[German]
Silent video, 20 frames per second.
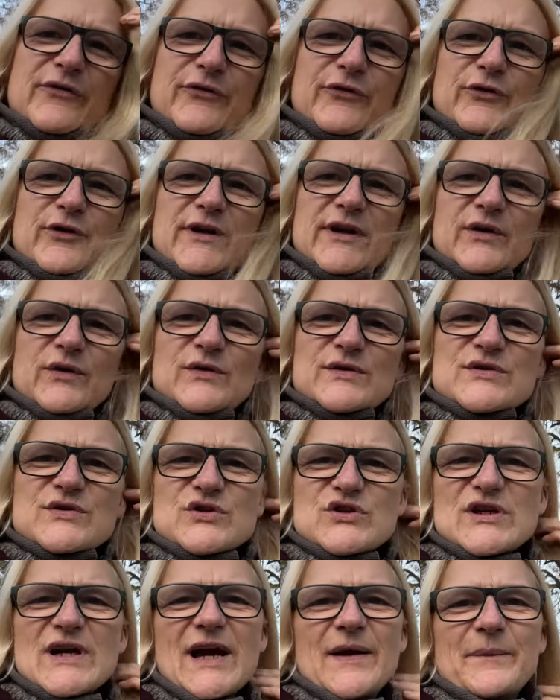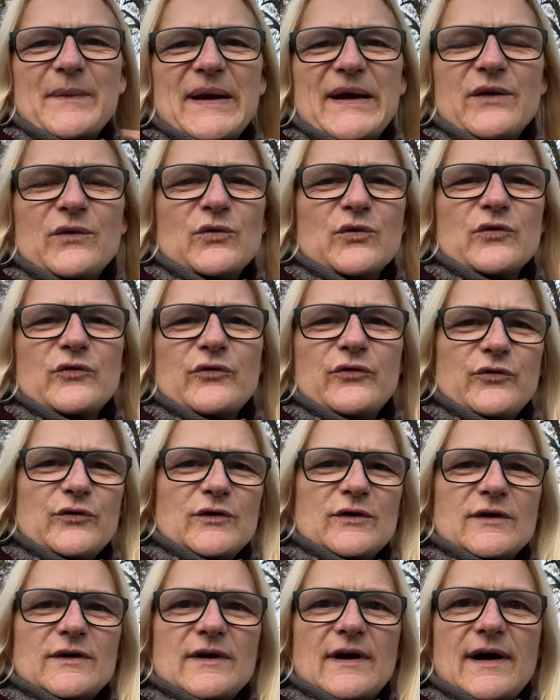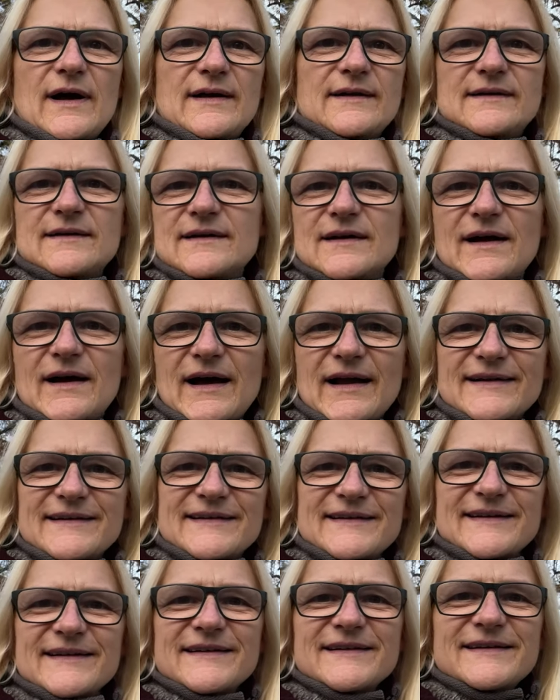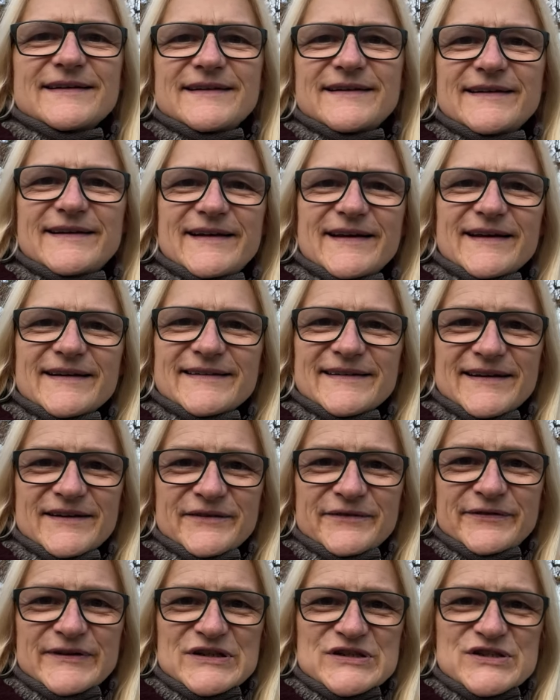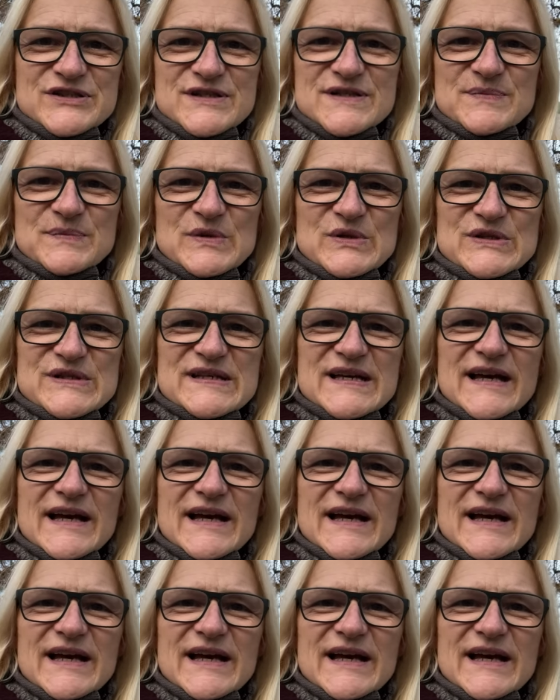für die russische Armee und für alle anderen, die gegen den Faschismus